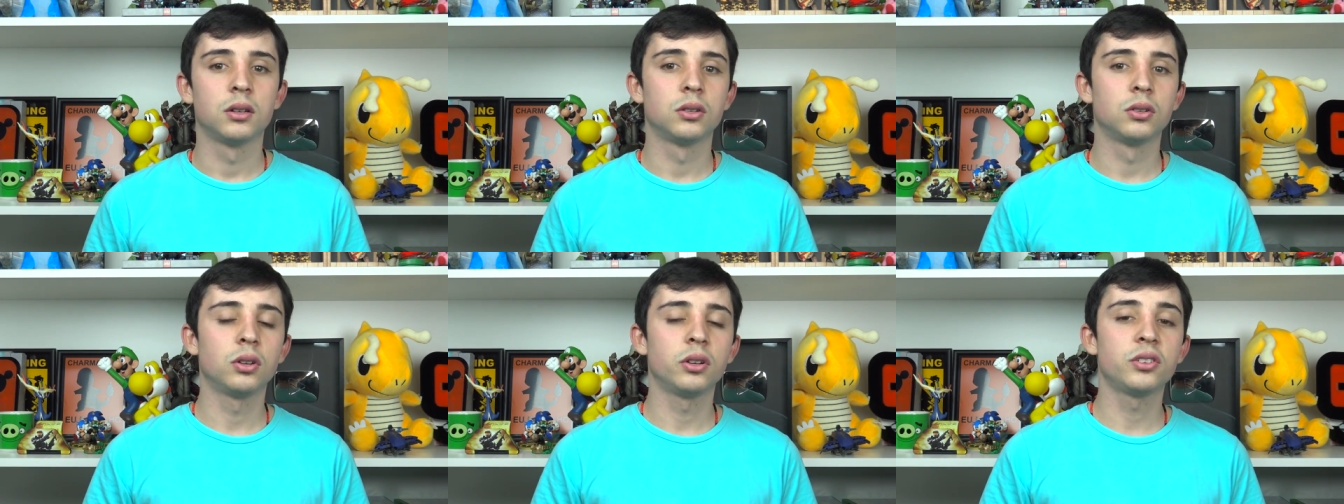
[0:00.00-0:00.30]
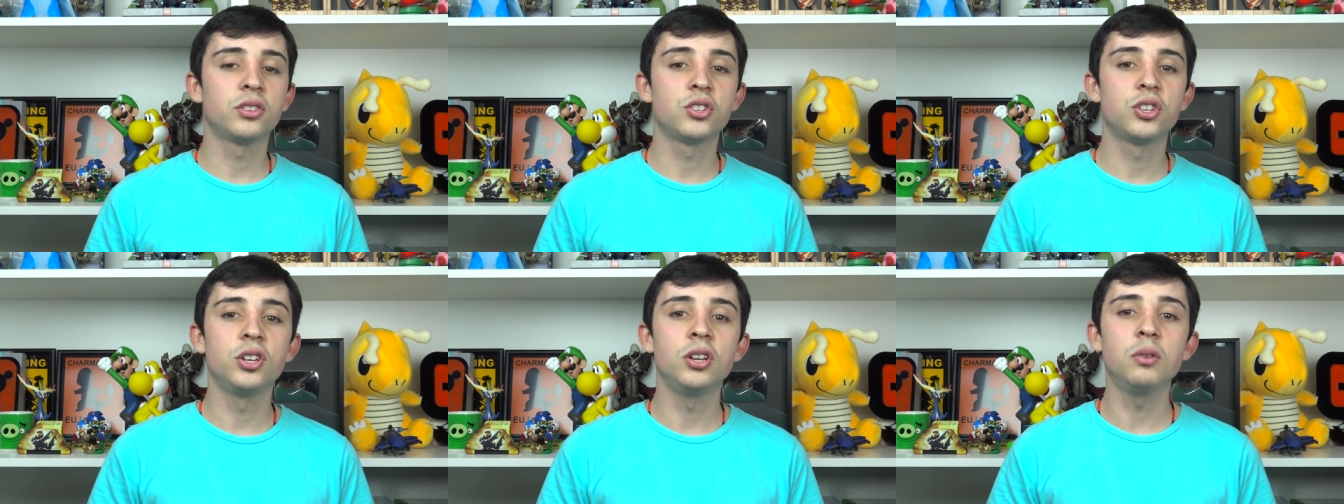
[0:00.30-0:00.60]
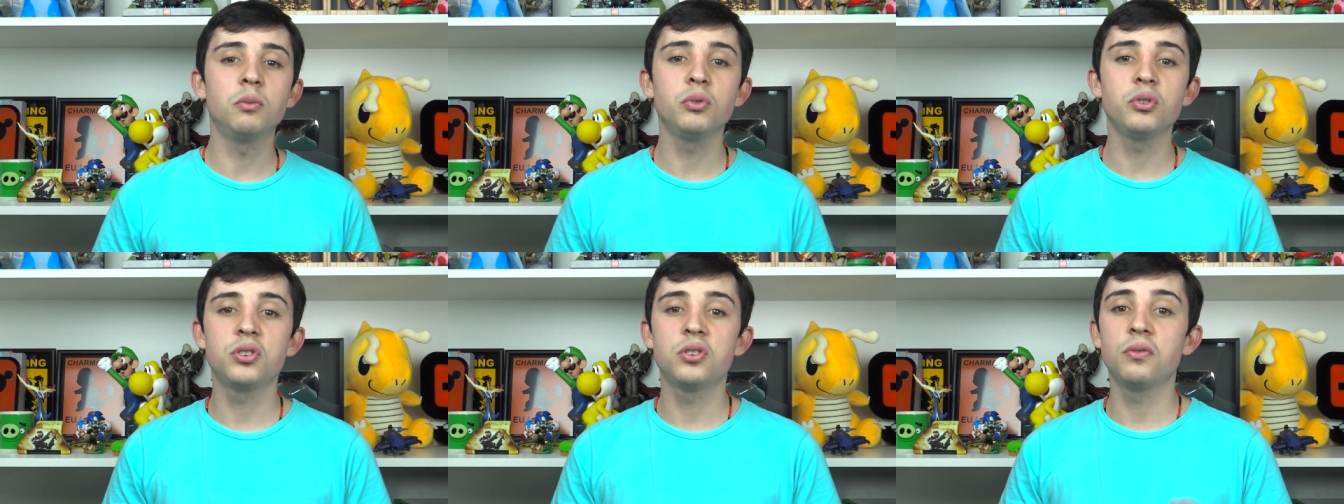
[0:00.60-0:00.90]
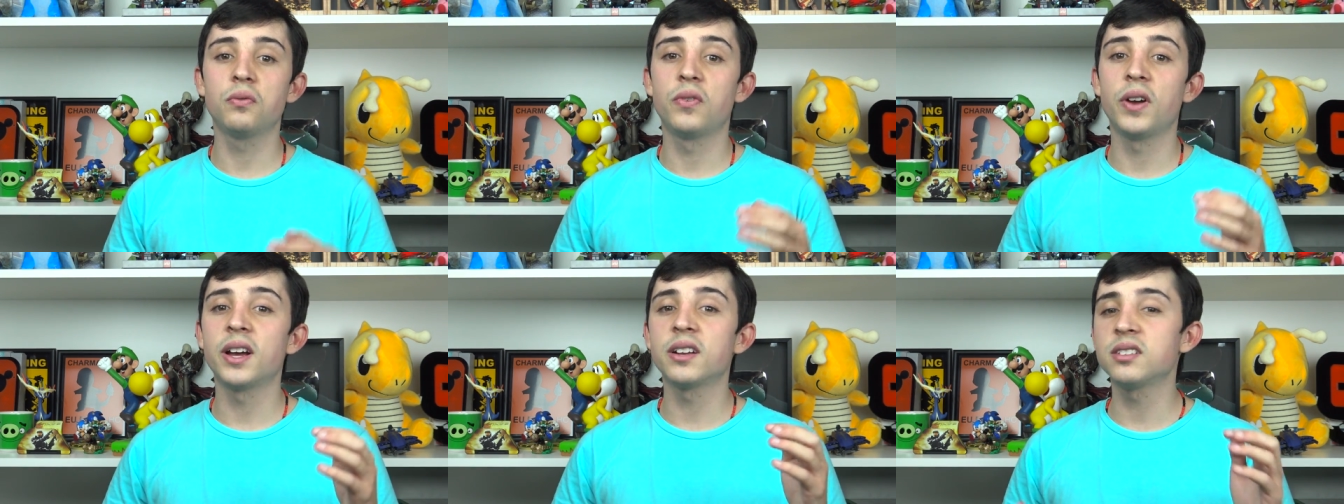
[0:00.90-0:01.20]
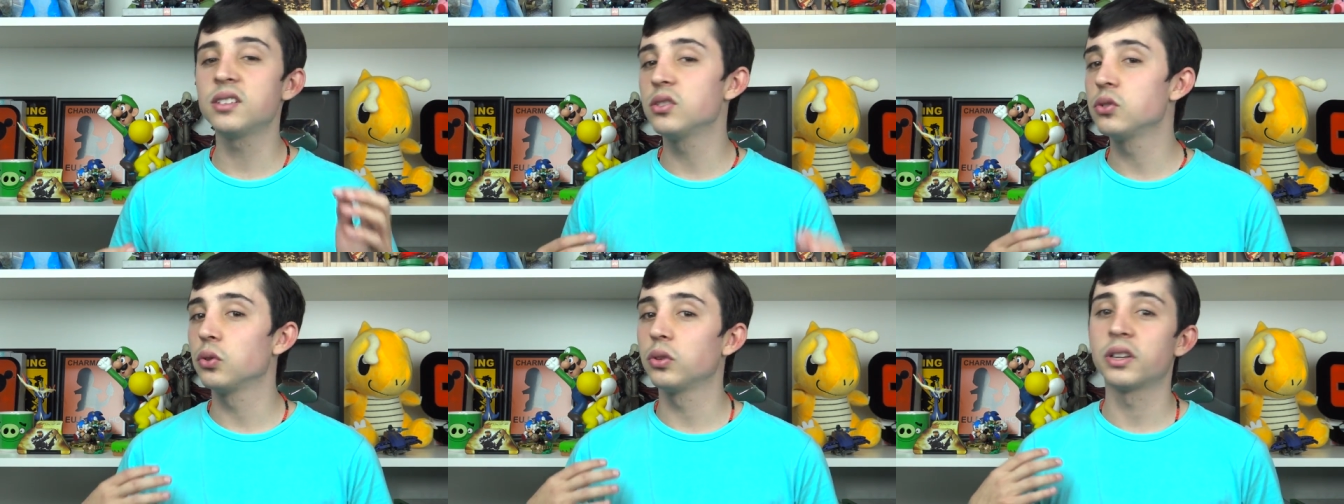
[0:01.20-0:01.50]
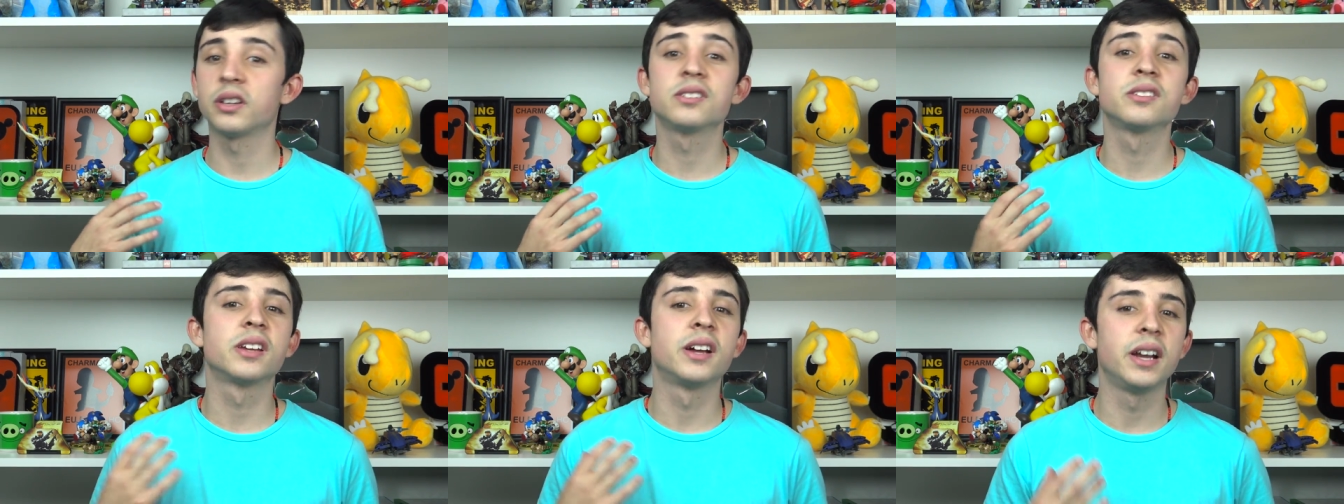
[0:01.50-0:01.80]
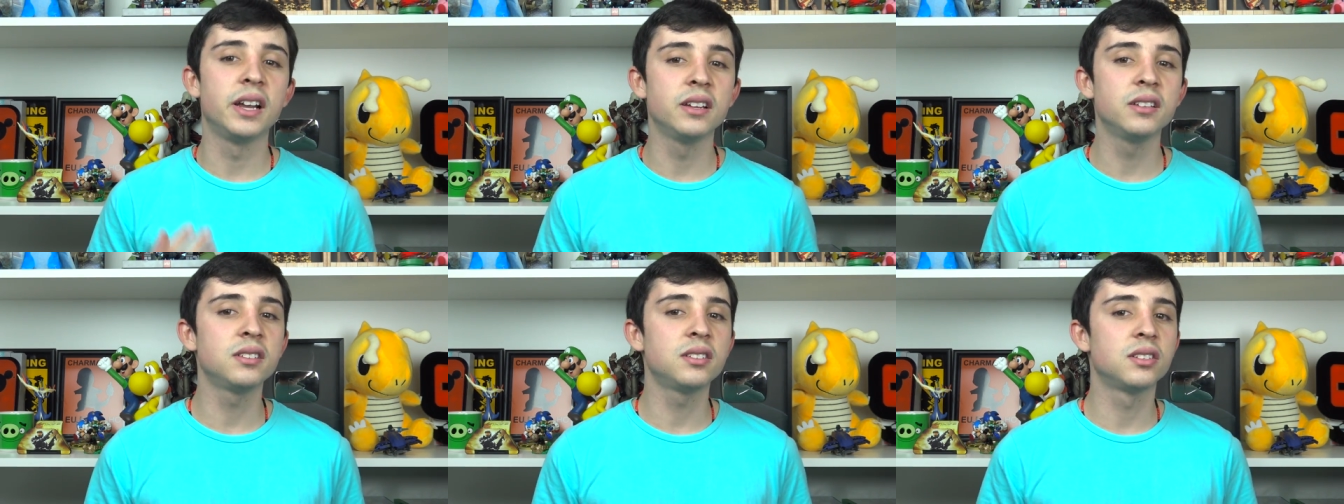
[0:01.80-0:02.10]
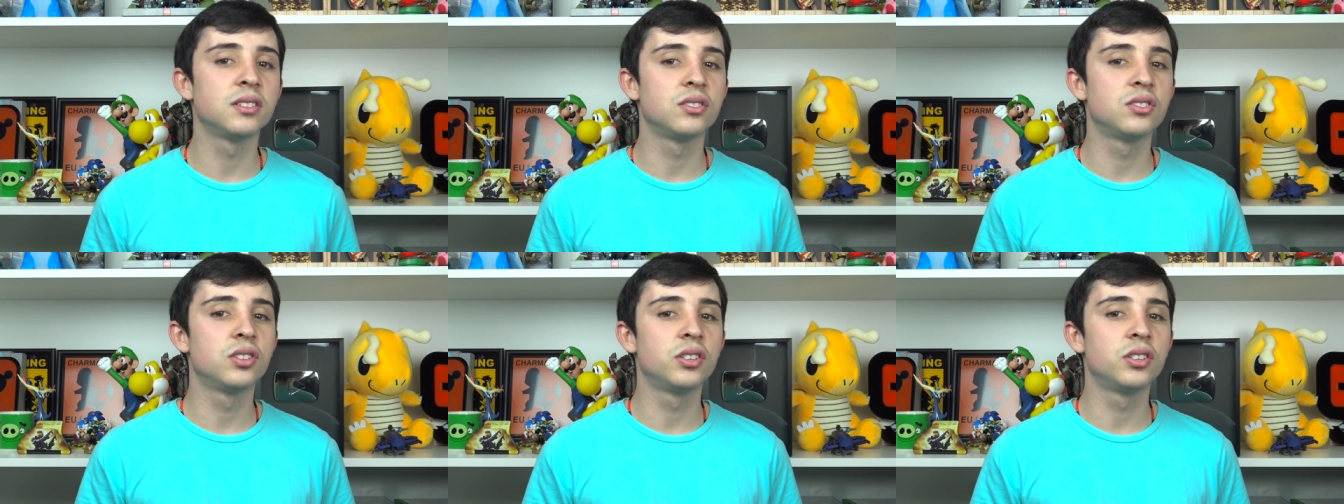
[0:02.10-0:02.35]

nós tínhamos diversas outras crenças